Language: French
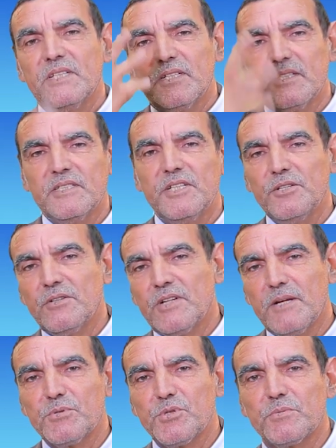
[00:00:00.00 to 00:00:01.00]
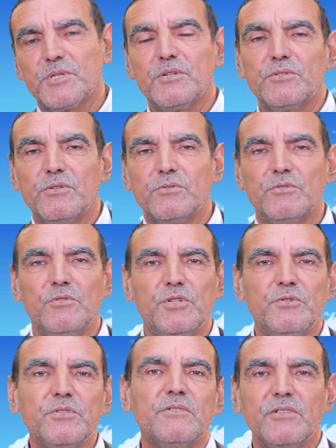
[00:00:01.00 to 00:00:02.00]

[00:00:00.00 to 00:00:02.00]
euh, d'ailleurs l'absorption donc, de l'iode,